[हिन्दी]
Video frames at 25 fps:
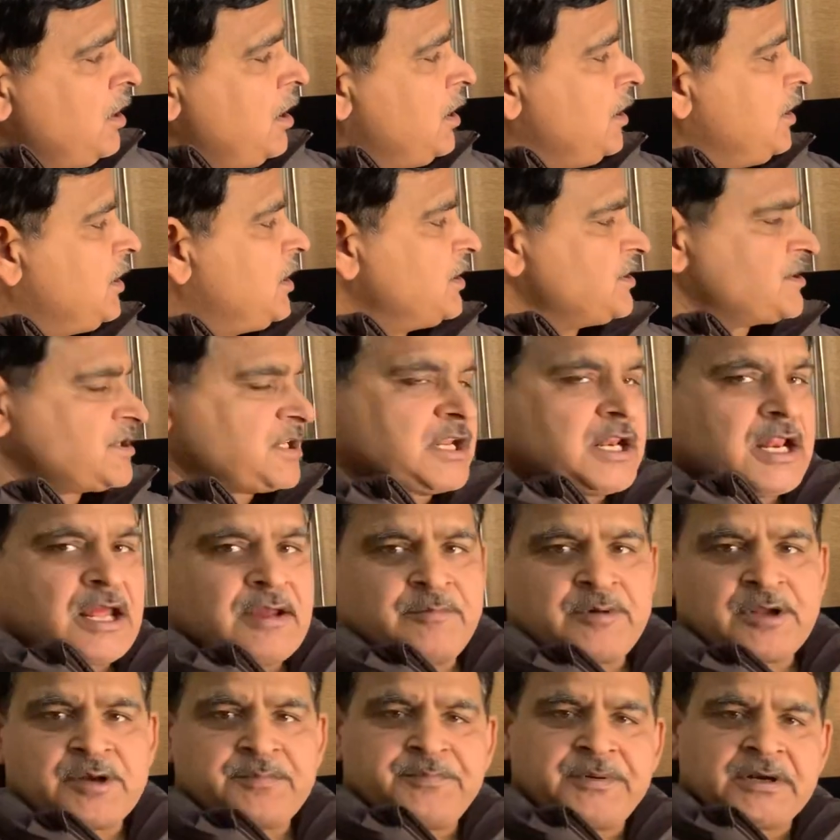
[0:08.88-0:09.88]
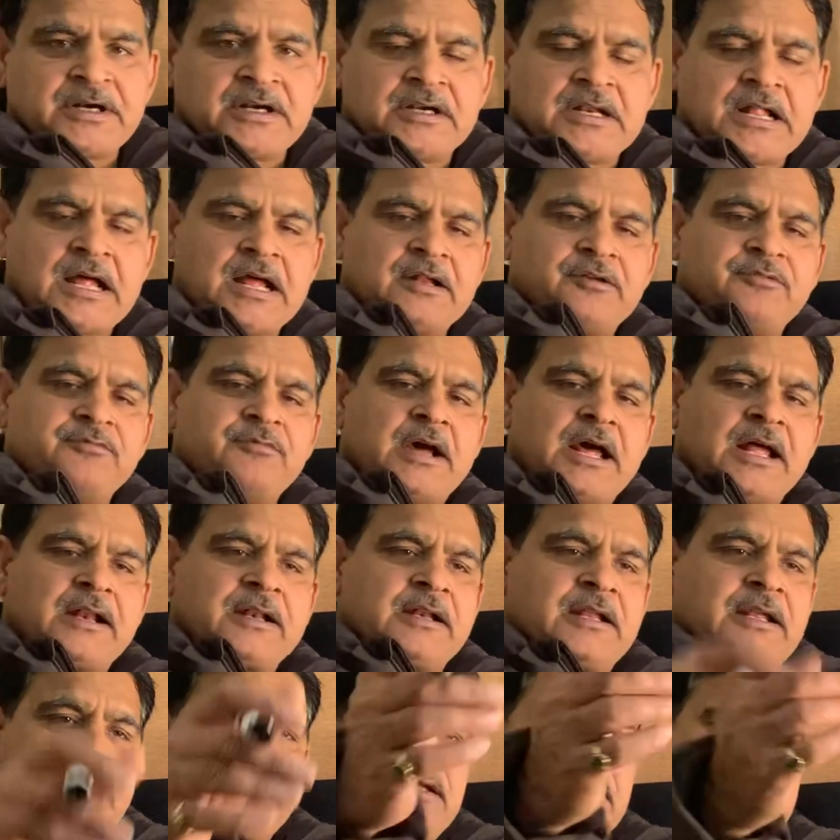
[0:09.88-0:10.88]
डिस्क्लेमर पढ़ना
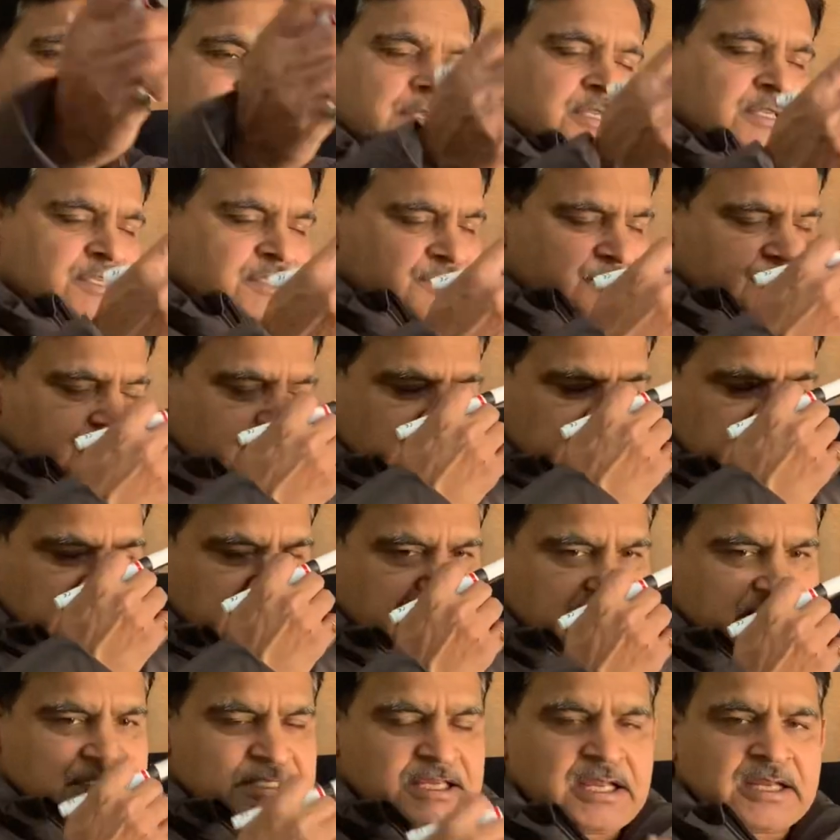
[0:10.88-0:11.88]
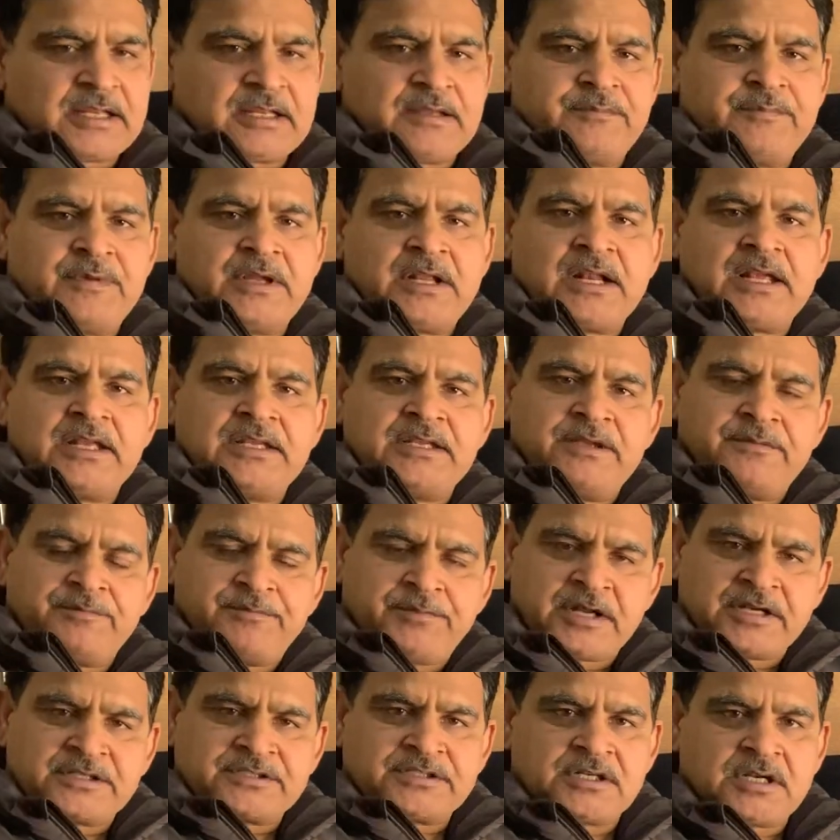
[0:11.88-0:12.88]
अनिवार्य है इसमें यही है कि मेरा ये
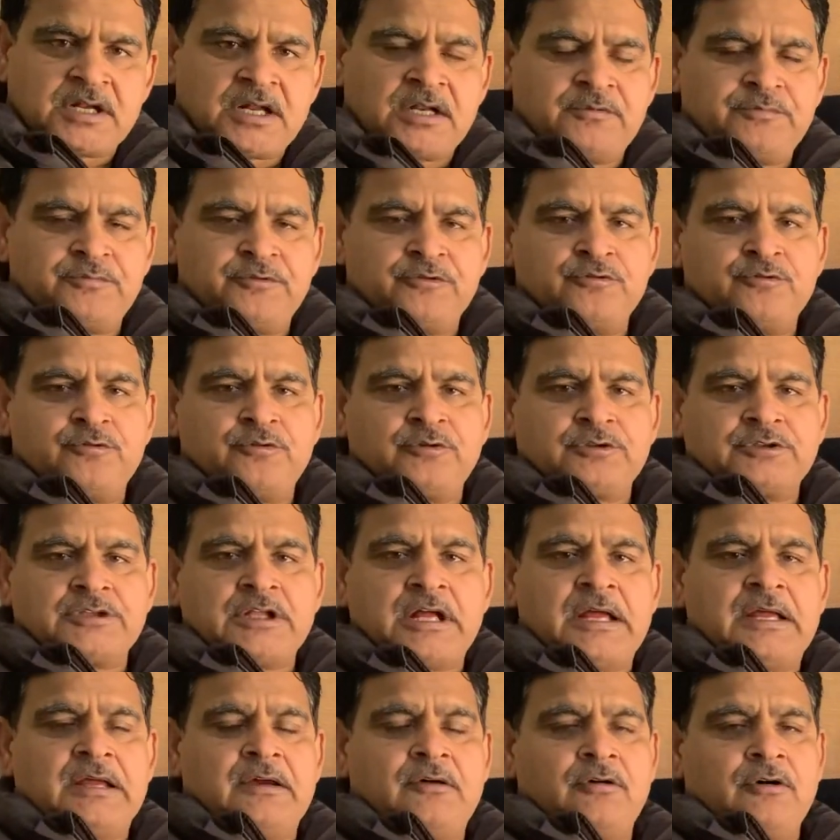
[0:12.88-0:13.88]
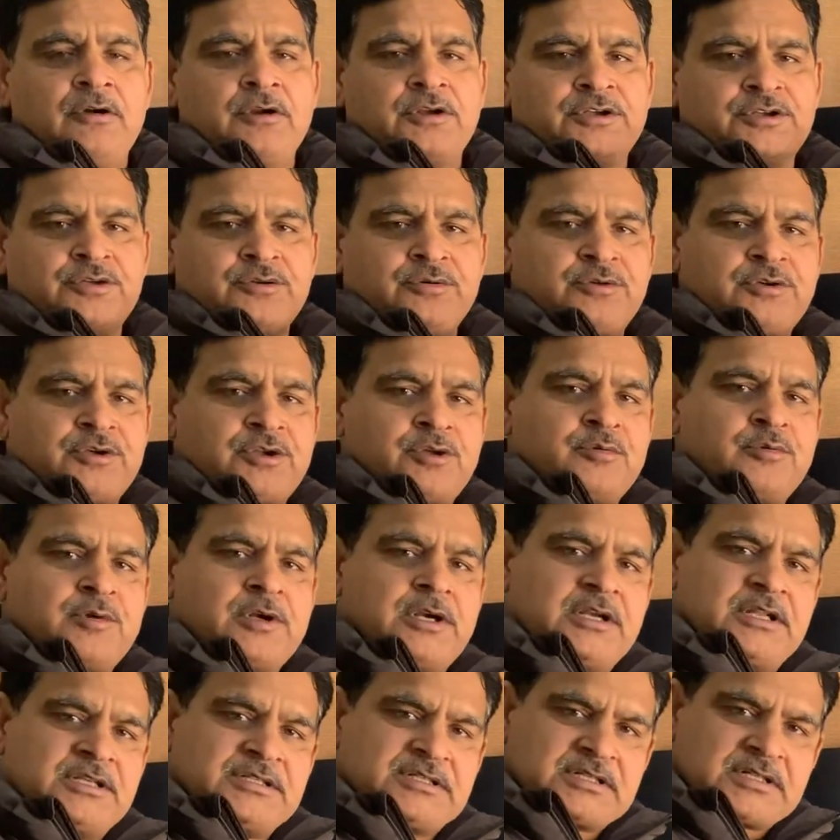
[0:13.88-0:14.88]
पर्सनल व्यू होता है और यूट्यूब के
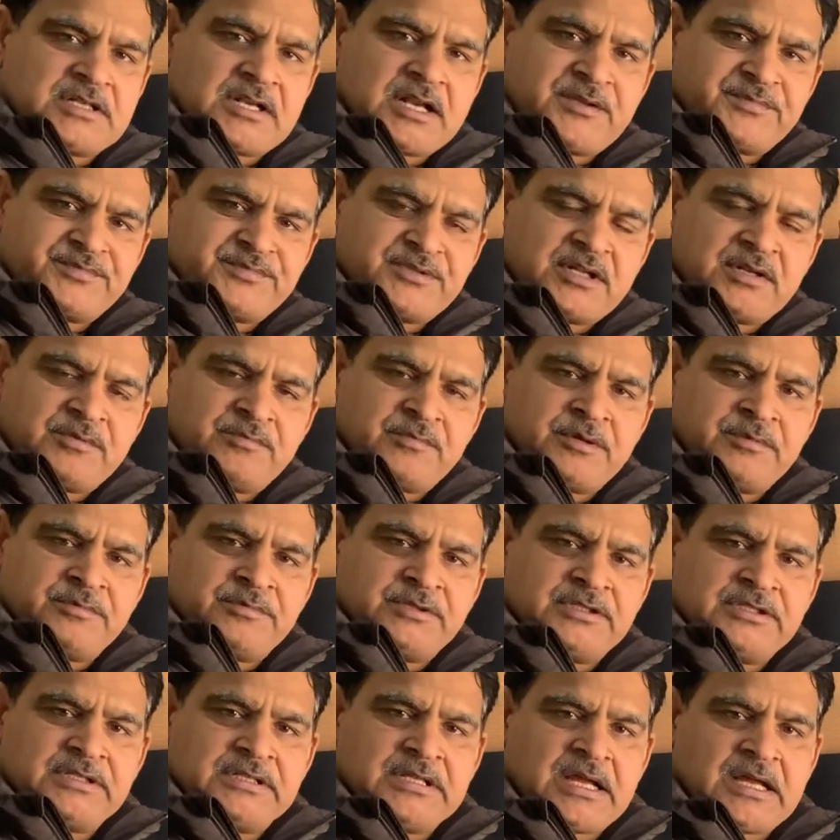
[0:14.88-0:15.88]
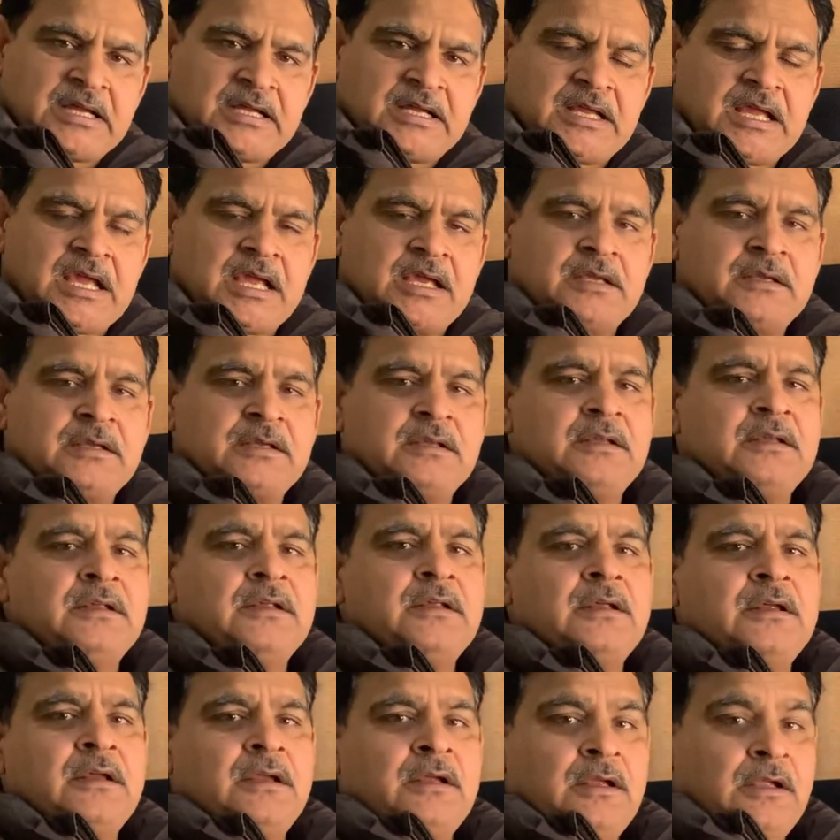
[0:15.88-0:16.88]
डिस्क्रिप्शन में भी दिया गया है
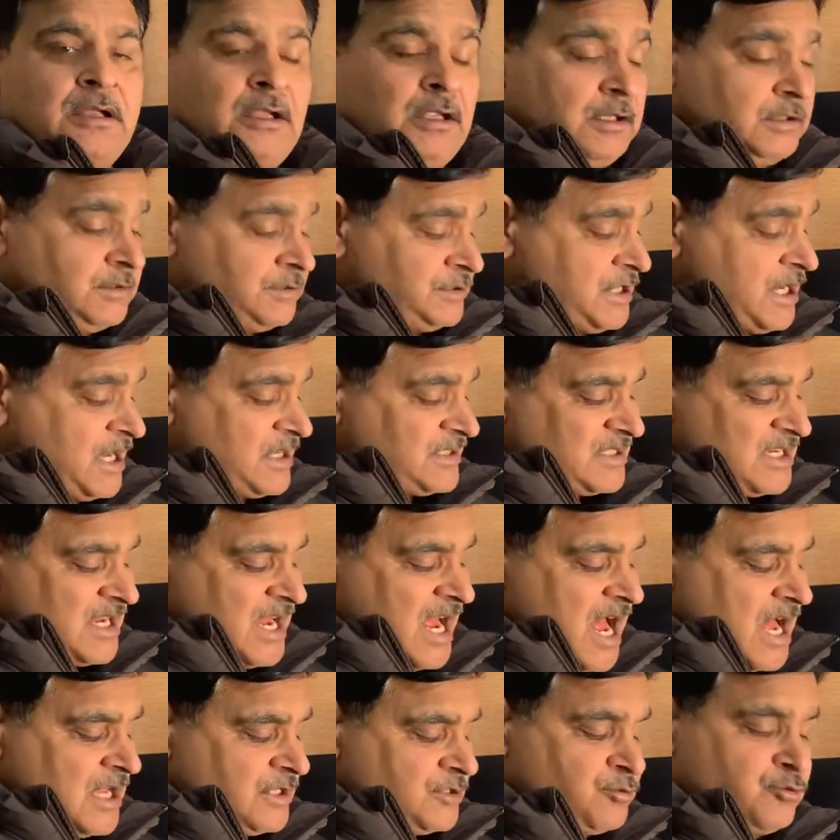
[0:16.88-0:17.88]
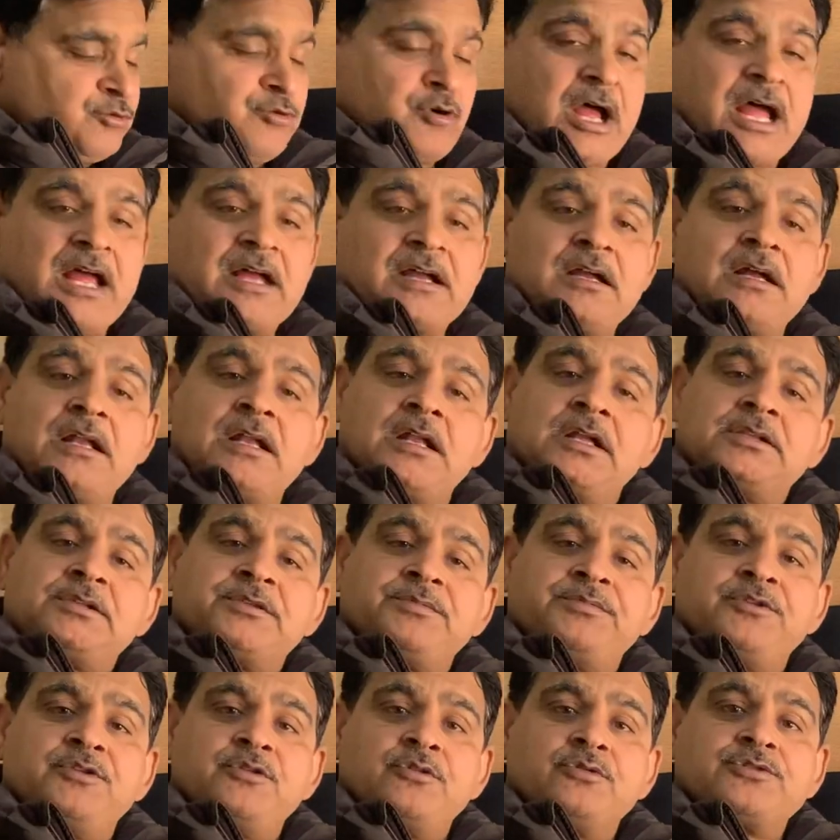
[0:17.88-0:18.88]
जैसे आज हुआ है गलत
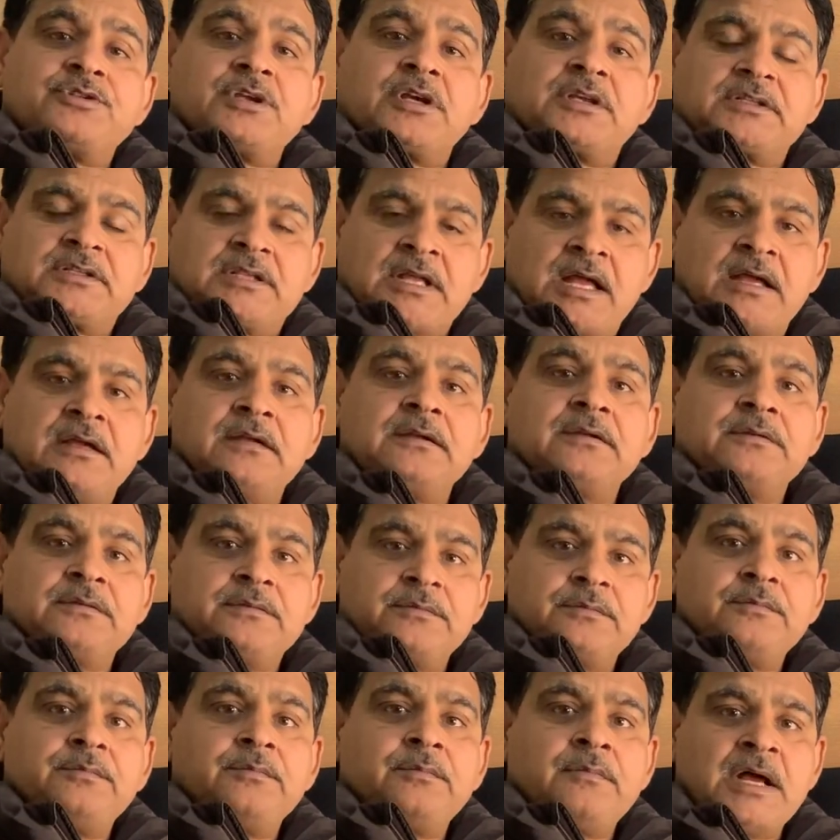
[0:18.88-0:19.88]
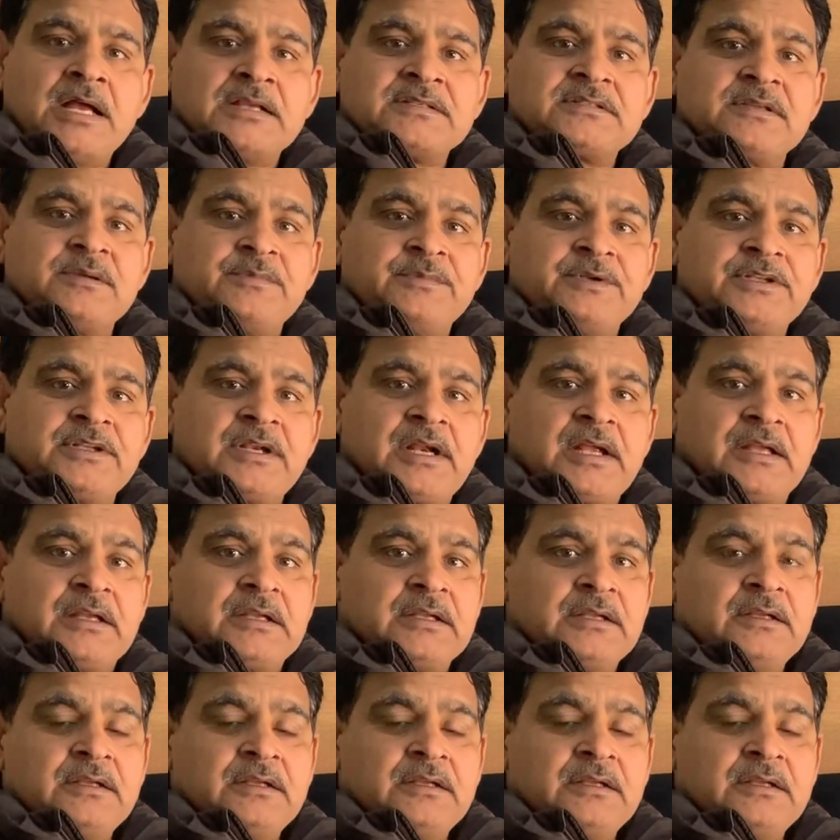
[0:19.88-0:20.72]
भी हो सकता है बात समझ रहे